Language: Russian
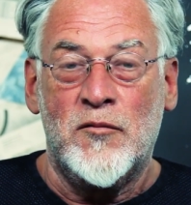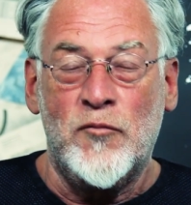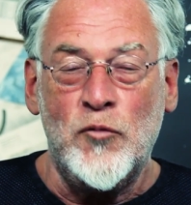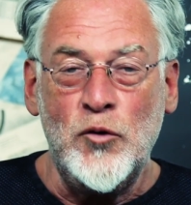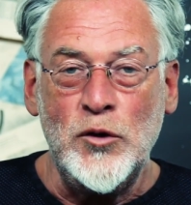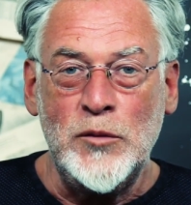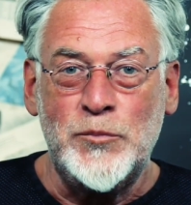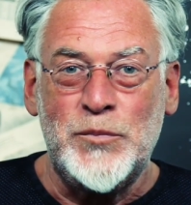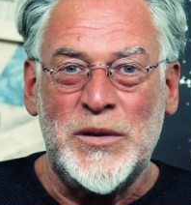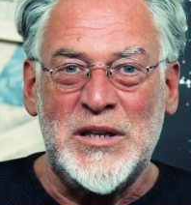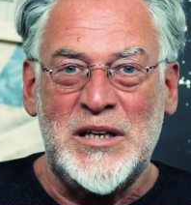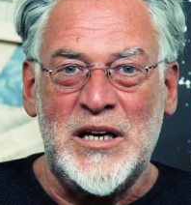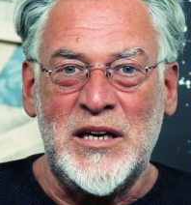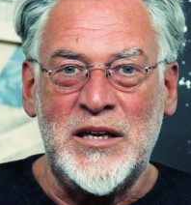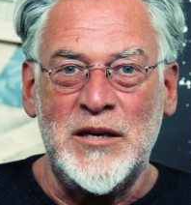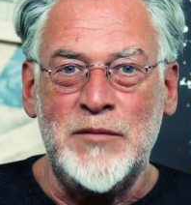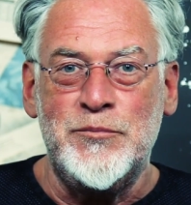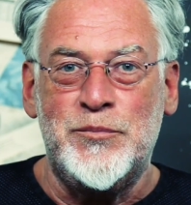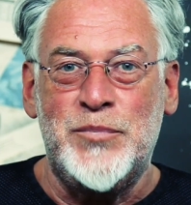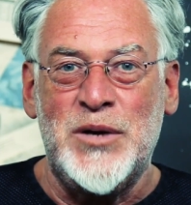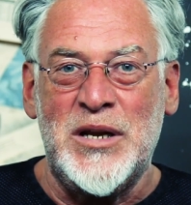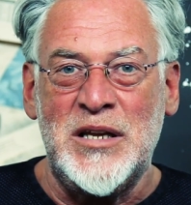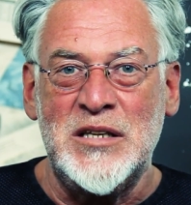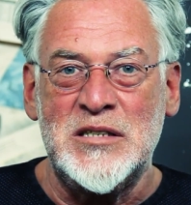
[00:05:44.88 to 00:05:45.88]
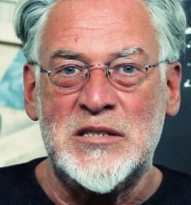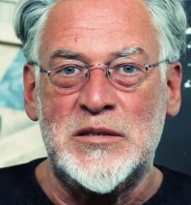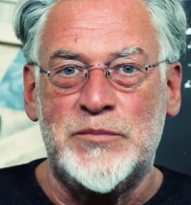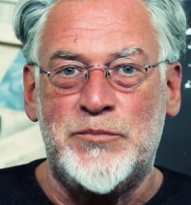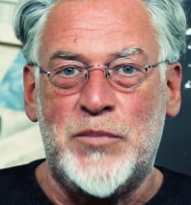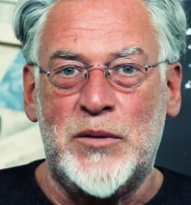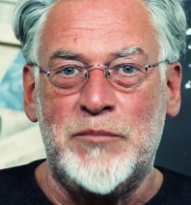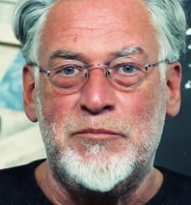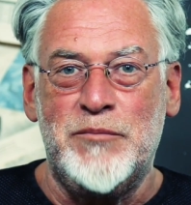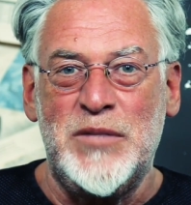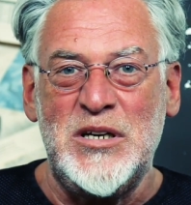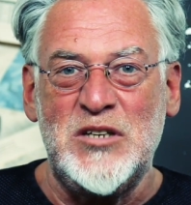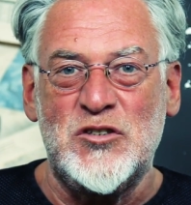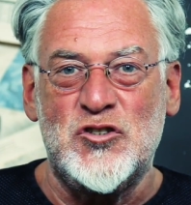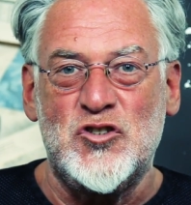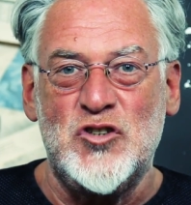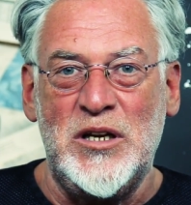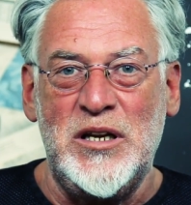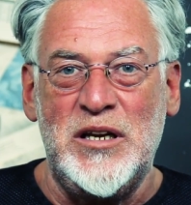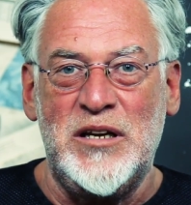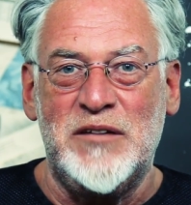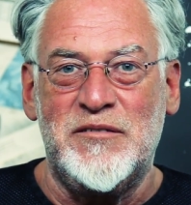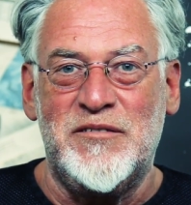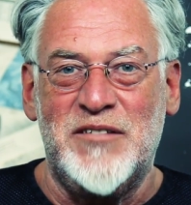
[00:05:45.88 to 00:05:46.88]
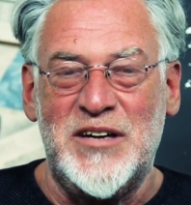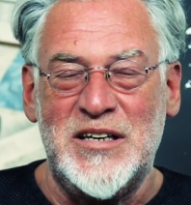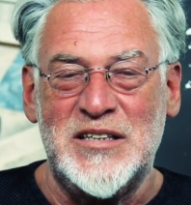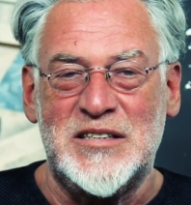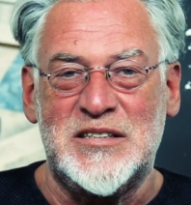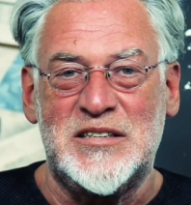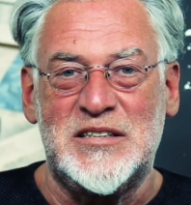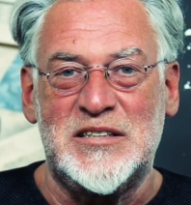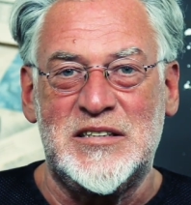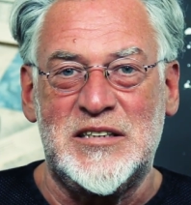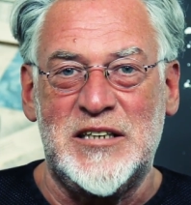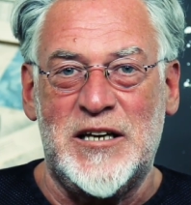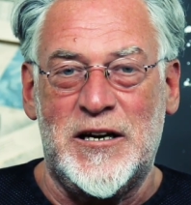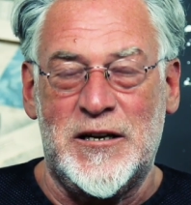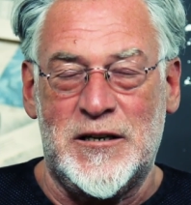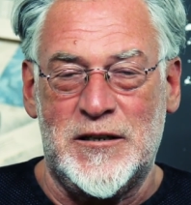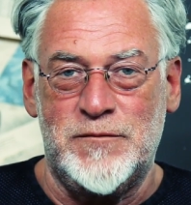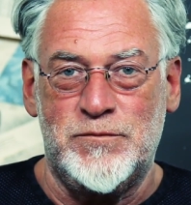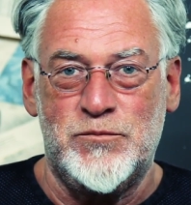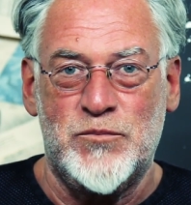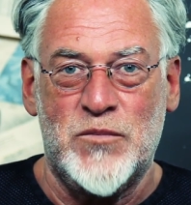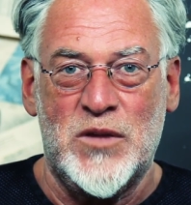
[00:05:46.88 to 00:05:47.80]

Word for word: Вот по таким принципам мы жили в СССР.